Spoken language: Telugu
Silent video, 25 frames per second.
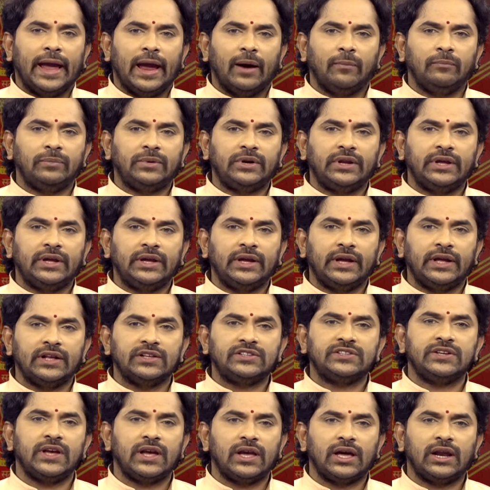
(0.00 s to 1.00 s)
ఎంటీ
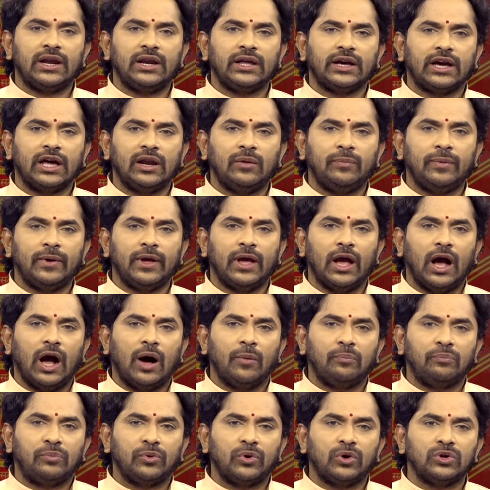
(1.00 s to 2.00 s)
హెచ్ఏఎల్ని కలిపే
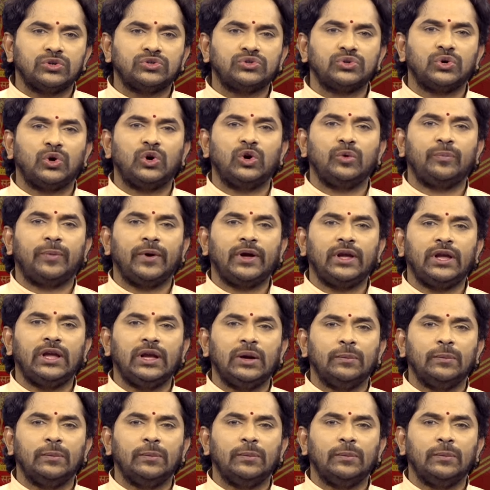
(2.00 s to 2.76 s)
అప్రోచ్ రోడ్డుపై